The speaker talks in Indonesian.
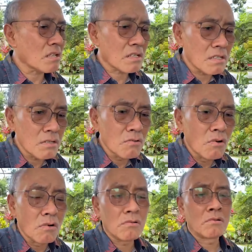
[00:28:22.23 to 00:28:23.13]

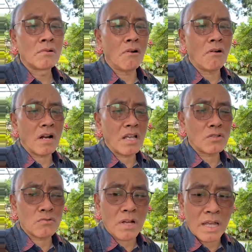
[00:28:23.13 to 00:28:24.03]
tersinggung,
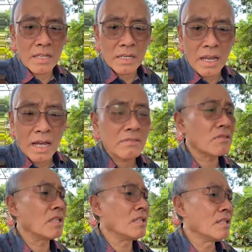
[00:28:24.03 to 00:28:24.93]
orang yang suka iri
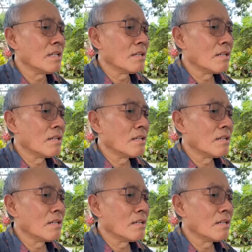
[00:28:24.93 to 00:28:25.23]
hati,